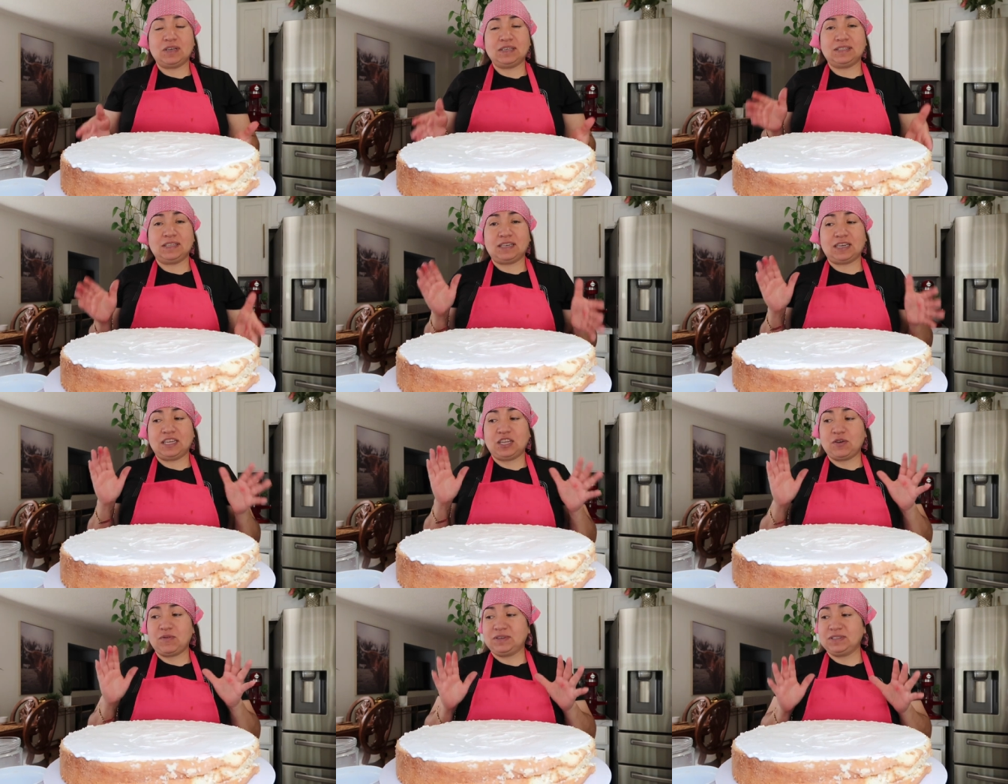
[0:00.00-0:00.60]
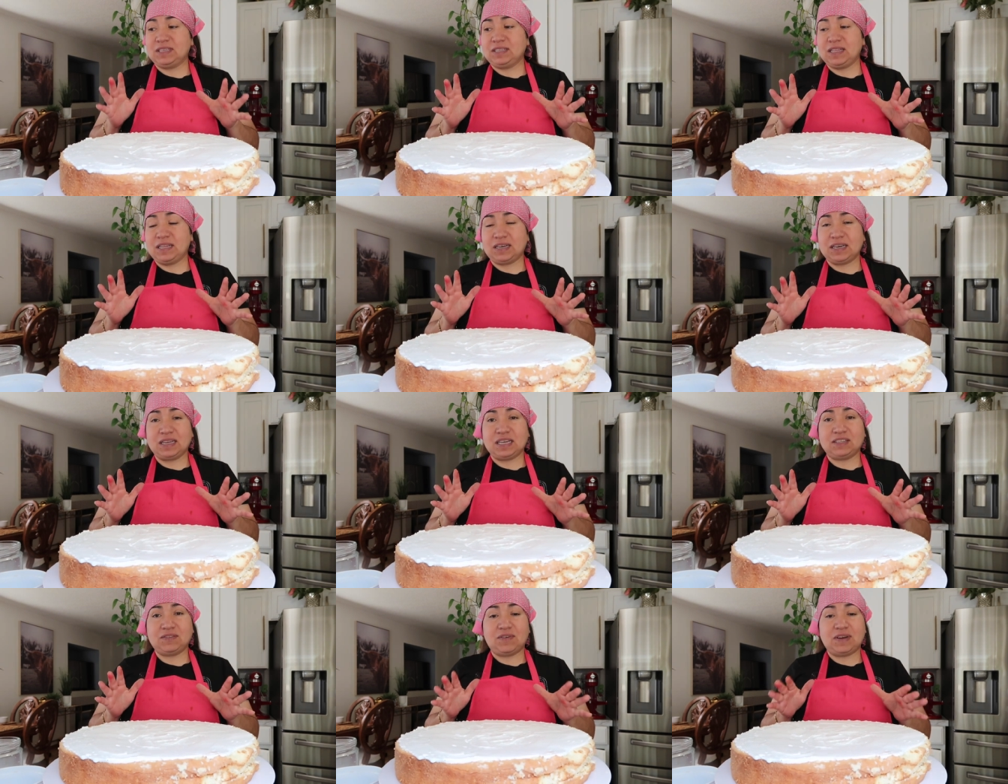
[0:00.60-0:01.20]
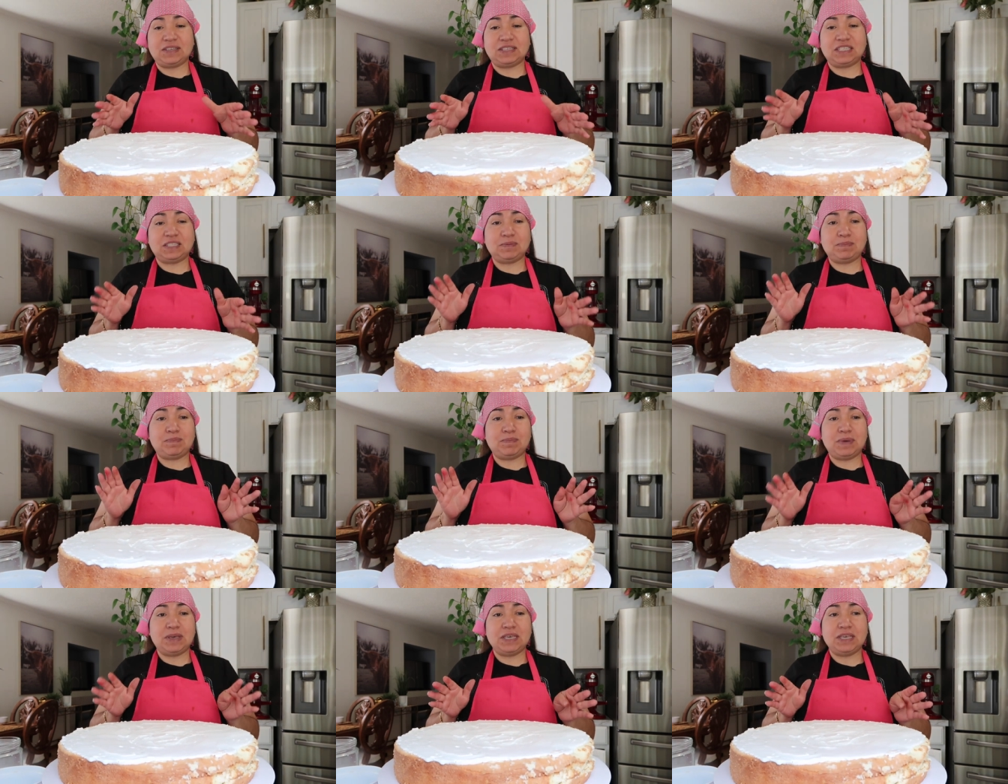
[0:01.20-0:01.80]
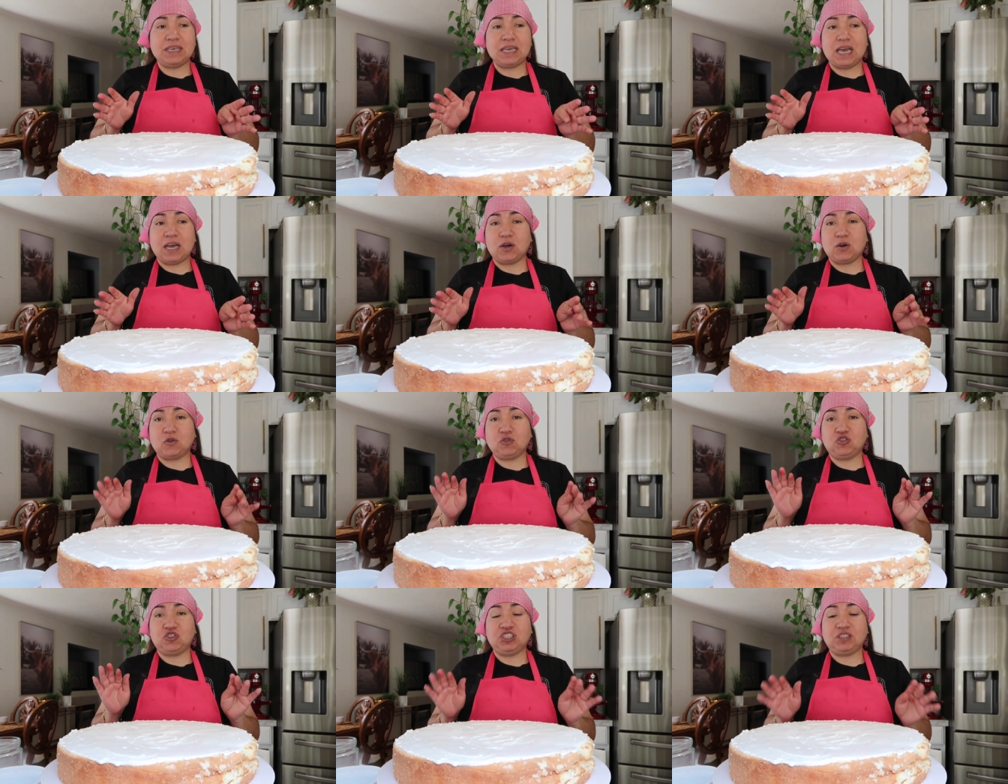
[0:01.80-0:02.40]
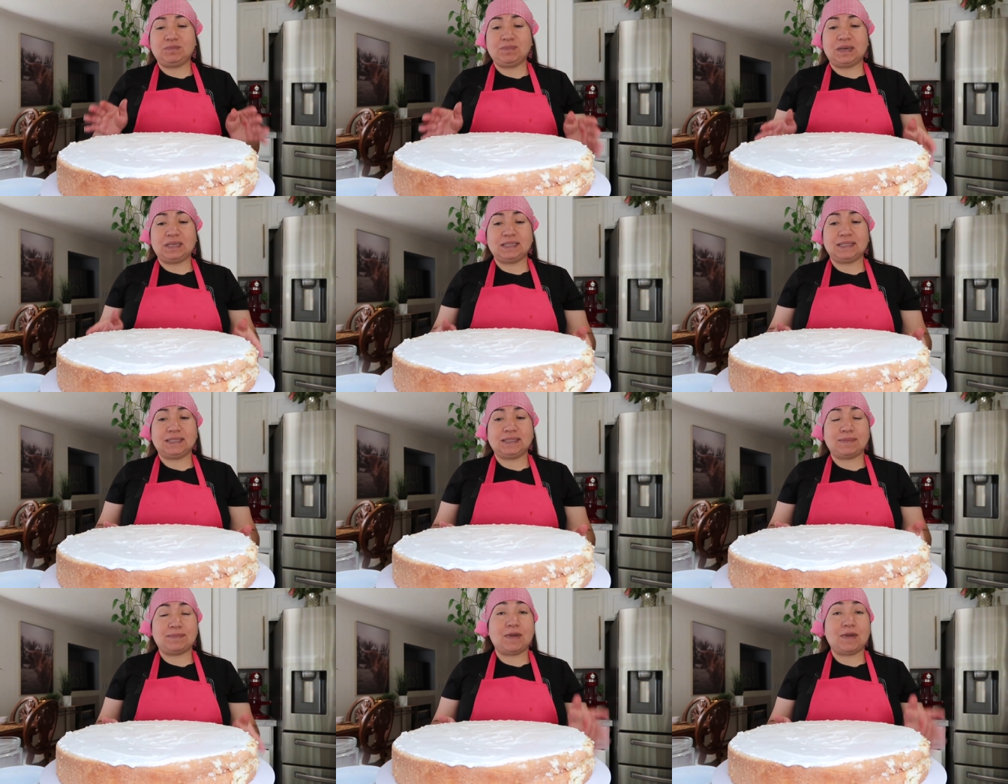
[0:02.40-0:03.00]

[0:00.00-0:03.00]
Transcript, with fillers: Este relleno va a ser de ricas fresas, piña con chispas